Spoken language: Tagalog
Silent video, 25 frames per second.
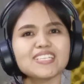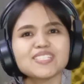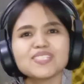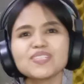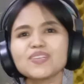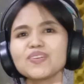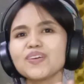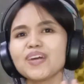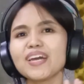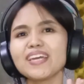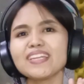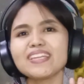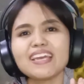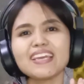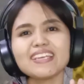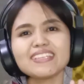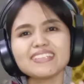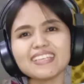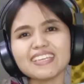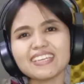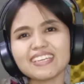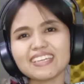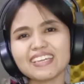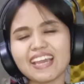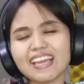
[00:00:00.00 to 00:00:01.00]
So, and
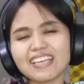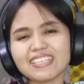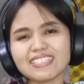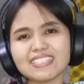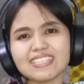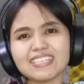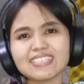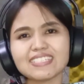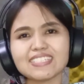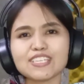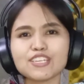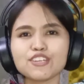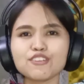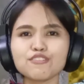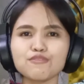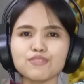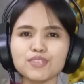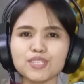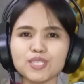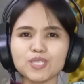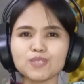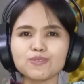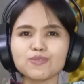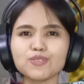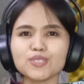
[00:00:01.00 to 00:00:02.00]
I think guys, that's our
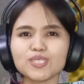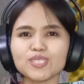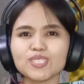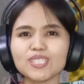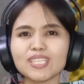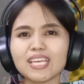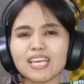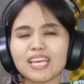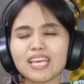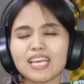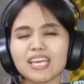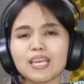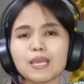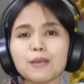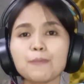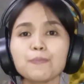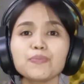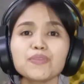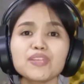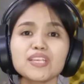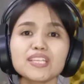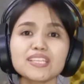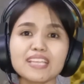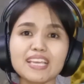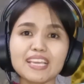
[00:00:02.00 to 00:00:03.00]
video for today.
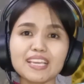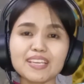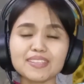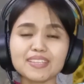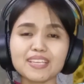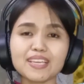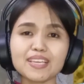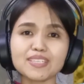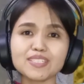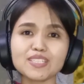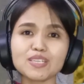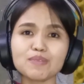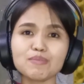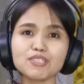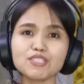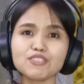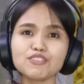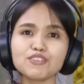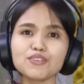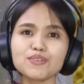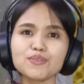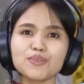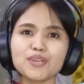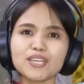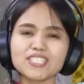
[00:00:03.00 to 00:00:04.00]
Thank you, thank you so
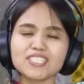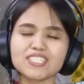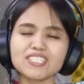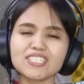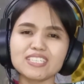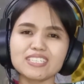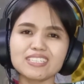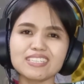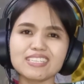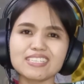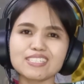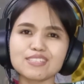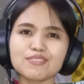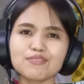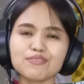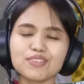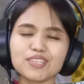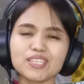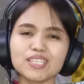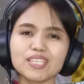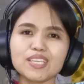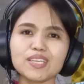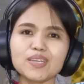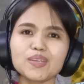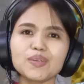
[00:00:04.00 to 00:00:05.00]
much for watching this
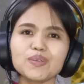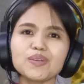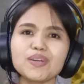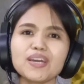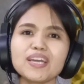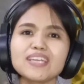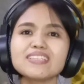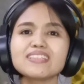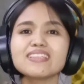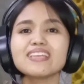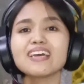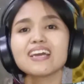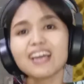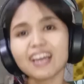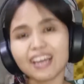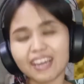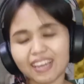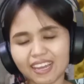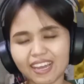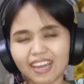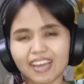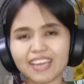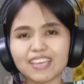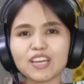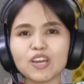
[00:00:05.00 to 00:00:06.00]
video and
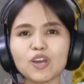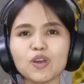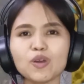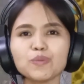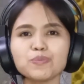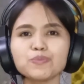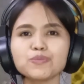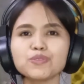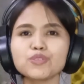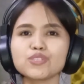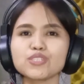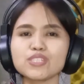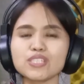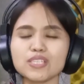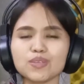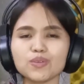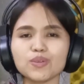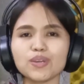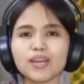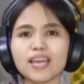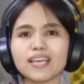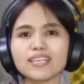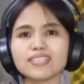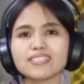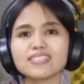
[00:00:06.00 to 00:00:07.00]
I hope to see
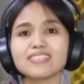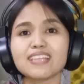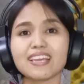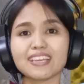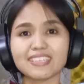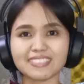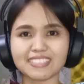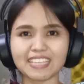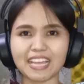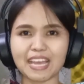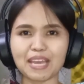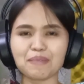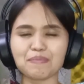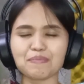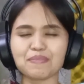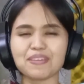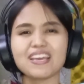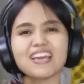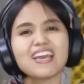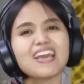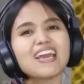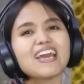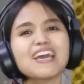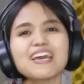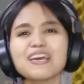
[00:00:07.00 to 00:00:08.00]
you guys next
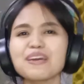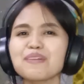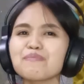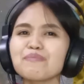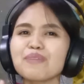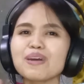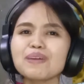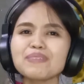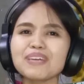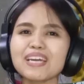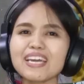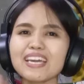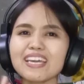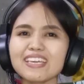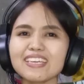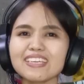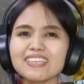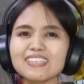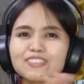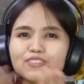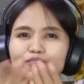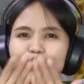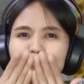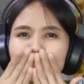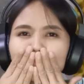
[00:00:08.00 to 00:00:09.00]
time.
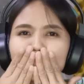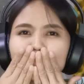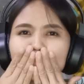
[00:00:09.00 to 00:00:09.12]
Bye-bye!